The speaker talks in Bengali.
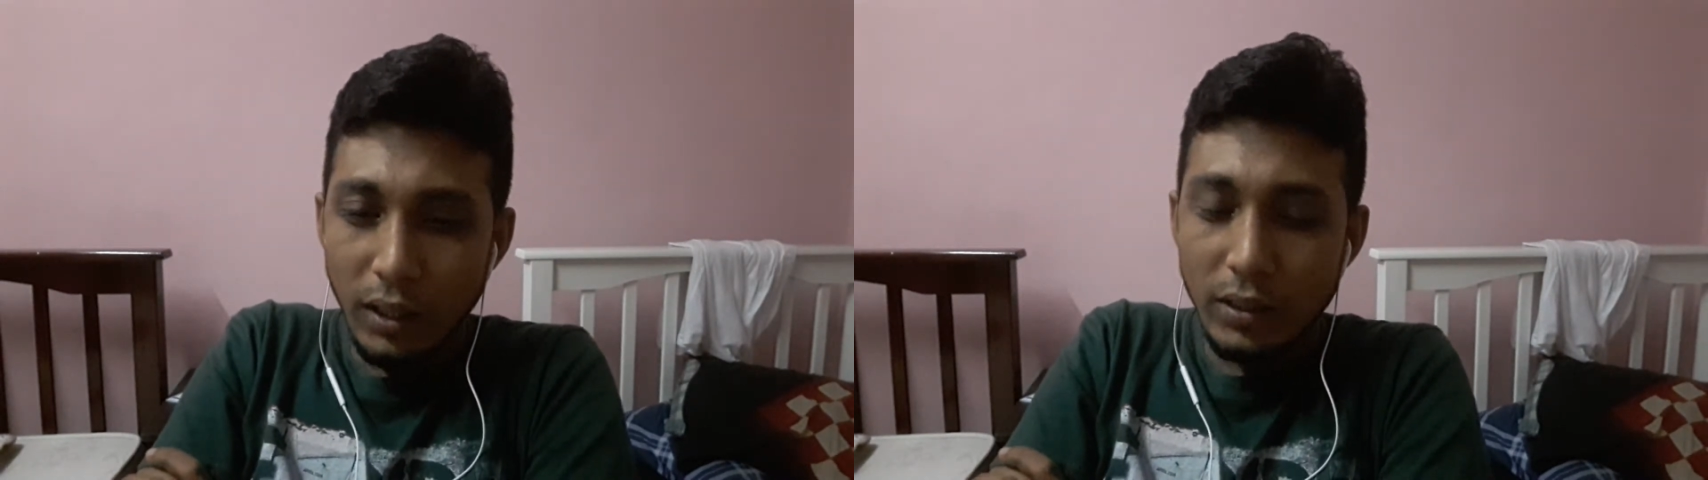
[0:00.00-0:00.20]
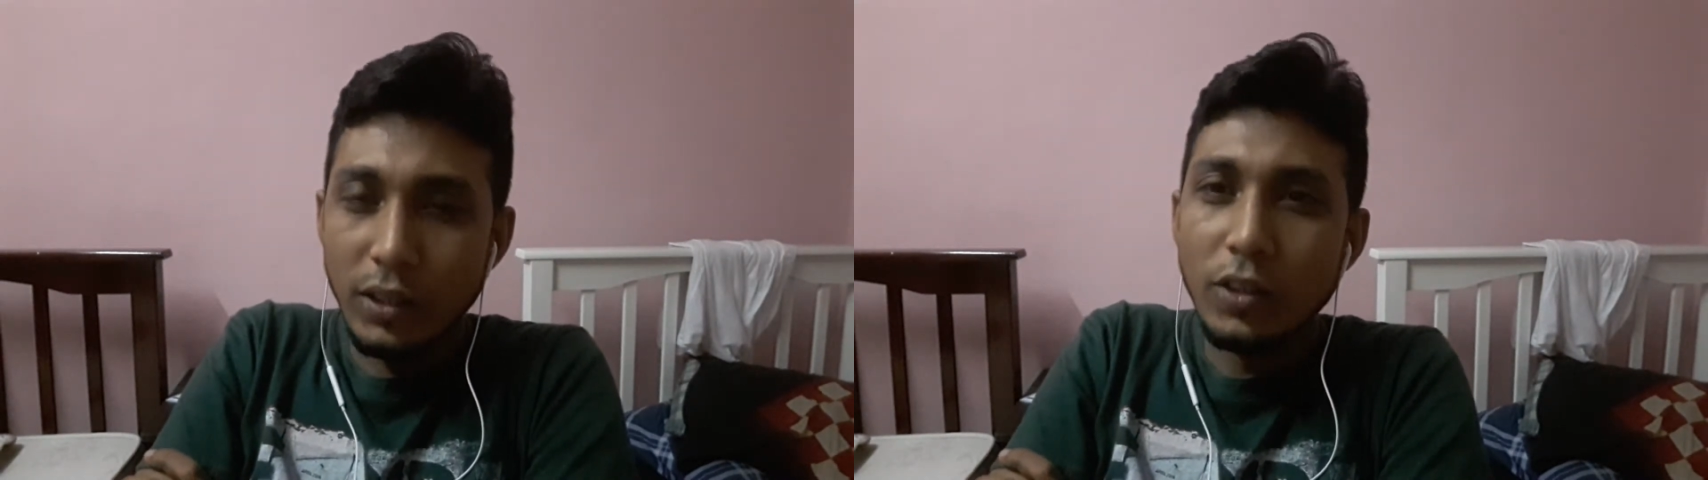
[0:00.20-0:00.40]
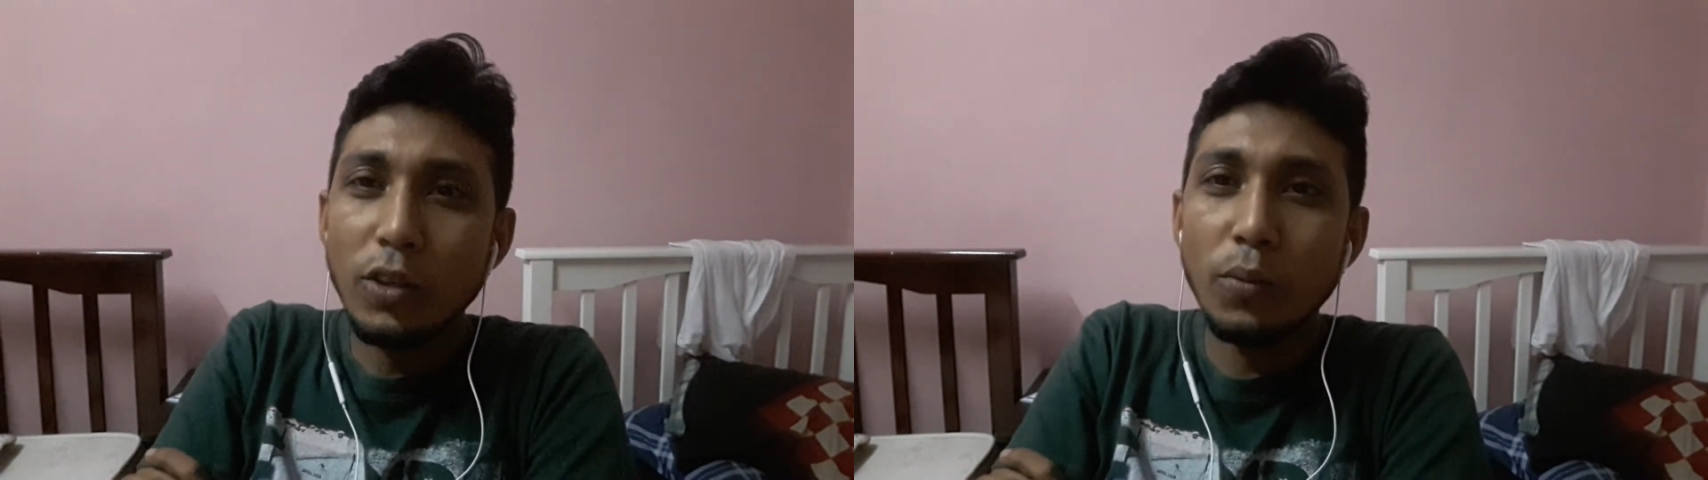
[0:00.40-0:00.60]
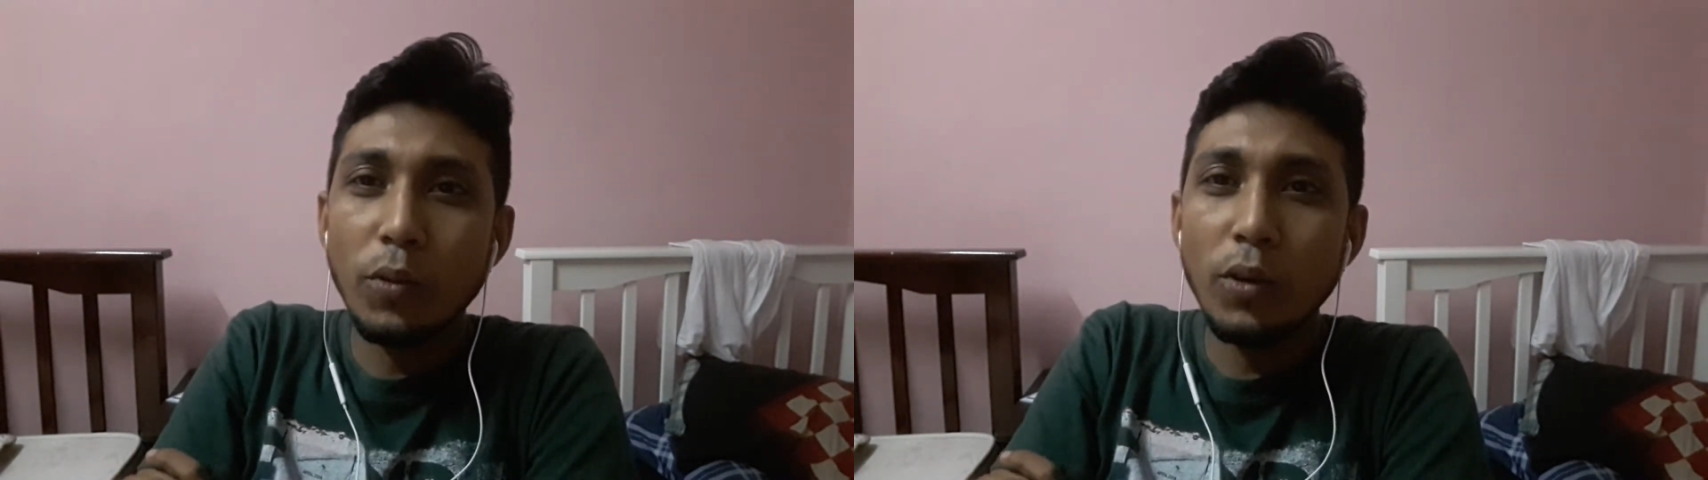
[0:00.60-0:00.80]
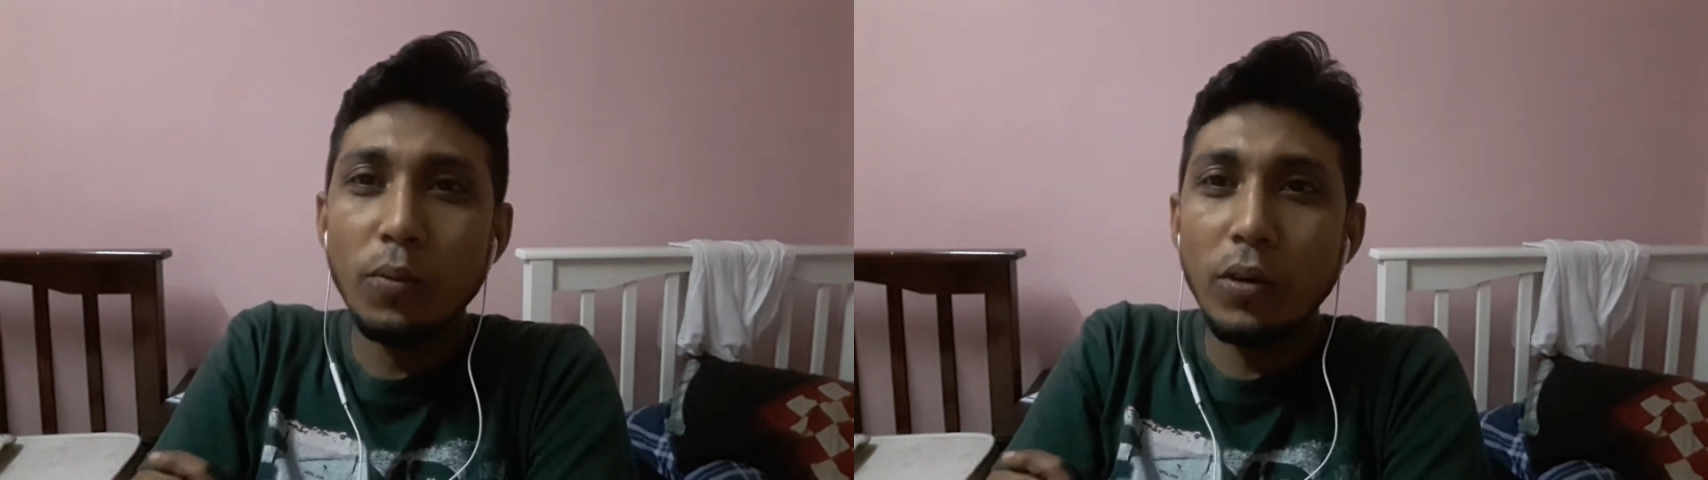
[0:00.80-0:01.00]
সেই জন্য
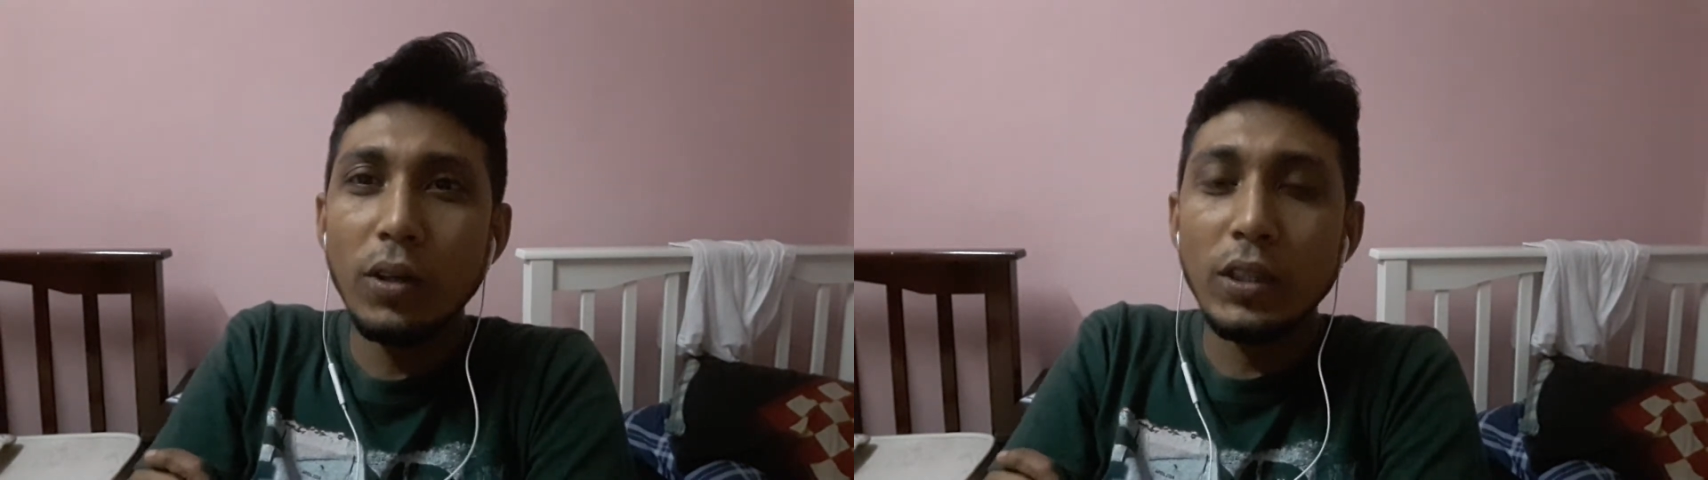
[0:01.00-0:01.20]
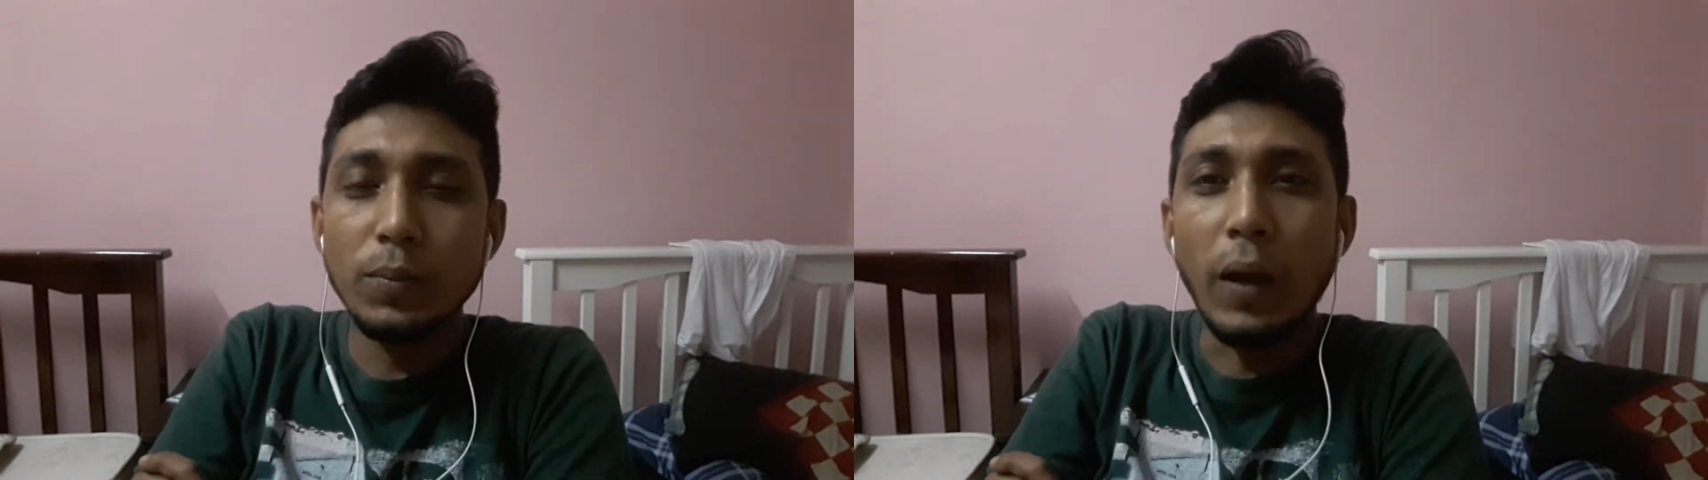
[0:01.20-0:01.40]
বলবো এই